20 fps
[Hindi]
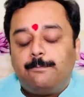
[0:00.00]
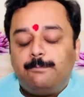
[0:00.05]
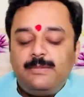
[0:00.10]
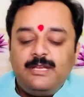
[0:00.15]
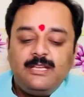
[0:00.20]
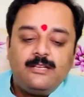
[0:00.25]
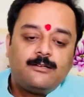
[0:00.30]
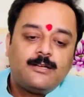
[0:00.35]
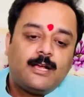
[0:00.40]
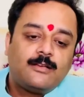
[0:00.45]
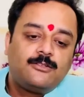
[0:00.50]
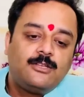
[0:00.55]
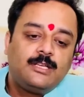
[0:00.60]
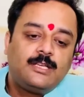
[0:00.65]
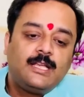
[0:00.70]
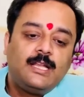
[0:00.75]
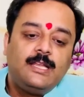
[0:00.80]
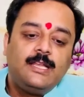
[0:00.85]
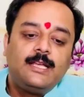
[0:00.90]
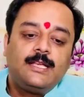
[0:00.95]
मीन राशि
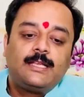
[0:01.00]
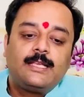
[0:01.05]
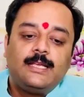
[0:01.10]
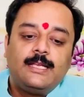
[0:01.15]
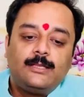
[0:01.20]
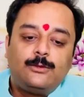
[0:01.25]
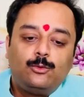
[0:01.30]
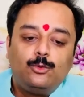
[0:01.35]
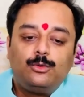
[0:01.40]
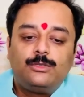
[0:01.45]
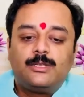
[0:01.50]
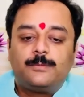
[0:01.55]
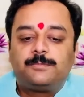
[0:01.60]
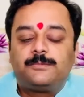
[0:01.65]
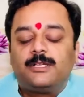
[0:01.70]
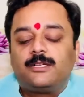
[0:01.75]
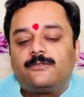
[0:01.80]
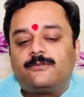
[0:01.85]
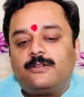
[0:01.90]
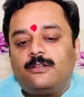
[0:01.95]
के लिए केतु
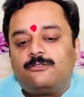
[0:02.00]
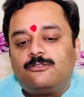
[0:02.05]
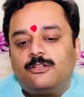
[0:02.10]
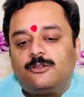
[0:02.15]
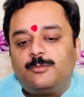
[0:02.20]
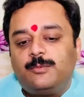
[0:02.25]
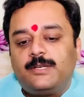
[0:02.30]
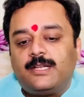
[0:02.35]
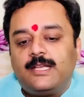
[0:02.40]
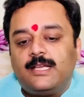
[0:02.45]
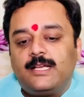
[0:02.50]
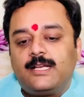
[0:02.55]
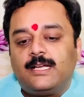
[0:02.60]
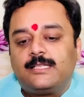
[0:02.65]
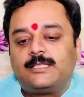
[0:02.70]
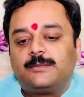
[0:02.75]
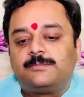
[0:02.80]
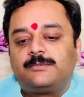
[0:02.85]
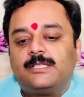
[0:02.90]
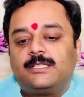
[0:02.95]
जब तक वृश्चिक में रहेगा
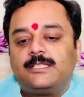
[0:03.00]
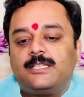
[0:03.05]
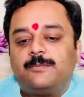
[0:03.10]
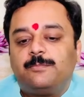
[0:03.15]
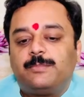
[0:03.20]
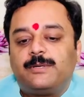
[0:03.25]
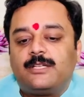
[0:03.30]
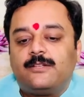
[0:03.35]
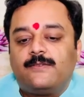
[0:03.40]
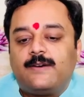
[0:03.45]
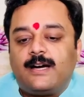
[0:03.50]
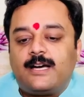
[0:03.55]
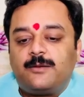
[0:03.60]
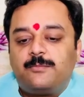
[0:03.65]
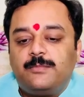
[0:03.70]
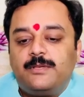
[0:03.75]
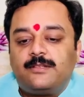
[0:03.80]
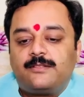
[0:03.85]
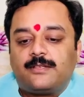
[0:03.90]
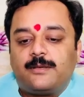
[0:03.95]
तब तक ये
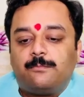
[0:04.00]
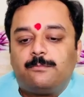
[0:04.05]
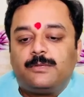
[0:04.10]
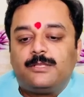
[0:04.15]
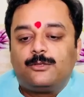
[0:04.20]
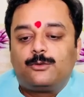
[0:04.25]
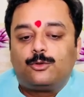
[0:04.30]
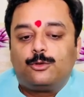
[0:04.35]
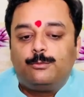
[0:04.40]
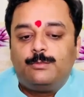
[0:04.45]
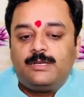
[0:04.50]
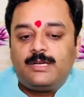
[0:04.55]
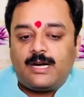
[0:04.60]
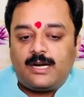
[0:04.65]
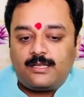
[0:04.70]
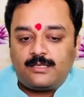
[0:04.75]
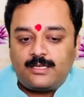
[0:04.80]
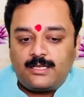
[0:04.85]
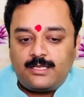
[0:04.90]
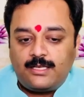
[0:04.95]
परिवार में संबंध को
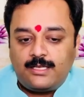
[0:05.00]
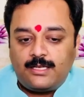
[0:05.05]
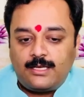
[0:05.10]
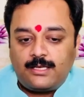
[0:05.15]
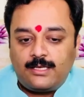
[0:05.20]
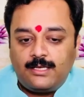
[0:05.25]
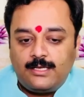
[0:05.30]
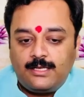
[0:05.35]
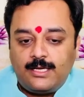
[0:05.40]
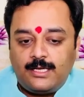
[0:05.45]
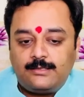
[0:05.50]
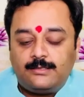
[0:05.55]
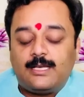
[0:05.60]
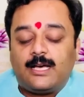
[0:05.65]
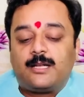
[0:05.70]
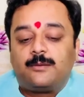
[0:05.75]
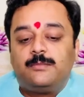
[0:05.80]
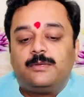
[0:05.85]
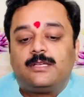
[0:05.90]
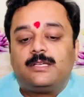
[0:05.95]
बिगाड़ करके रखेगा
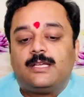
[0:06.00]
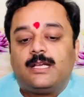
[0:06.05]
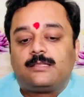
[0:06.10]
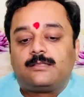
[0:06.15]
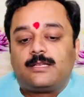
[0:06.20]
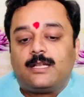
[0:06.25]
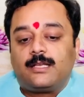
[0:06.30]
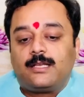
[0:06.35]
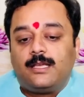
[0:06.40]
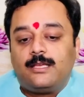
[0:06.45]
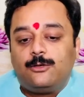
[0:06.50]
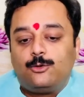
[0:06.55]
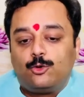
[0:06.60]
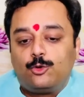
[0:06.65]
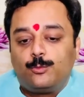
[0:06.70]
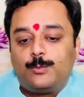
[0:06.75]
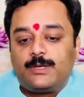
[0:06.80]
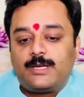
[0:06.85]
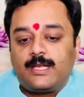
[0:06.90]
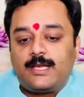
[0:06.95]
धार्मिक यात्रा के
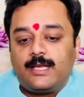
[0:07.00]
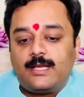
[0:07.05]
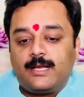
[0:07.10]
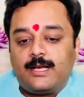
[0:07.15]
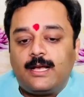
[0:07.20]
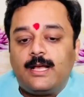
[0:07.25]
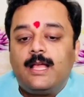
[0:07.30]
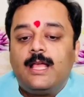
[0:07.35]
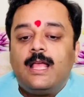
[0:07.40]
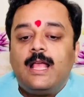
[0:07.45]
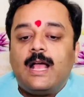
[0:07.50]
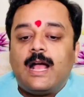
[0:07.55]
योग बनाएगा